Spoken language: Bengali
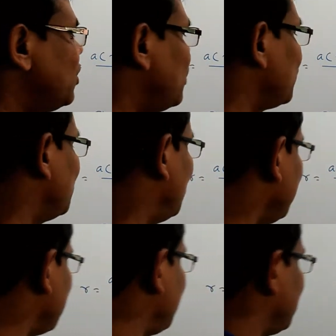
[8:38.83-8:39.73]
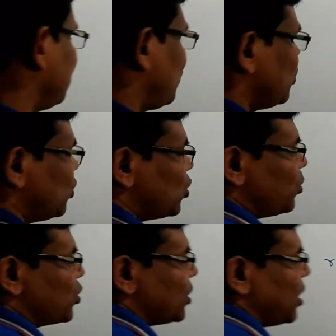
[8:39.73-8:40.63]
অঙ্ক হয়ে যাবে কোনো
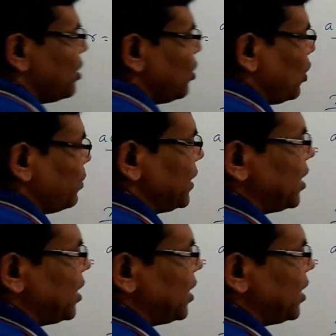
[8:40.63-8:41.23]
সমস্যা হবে না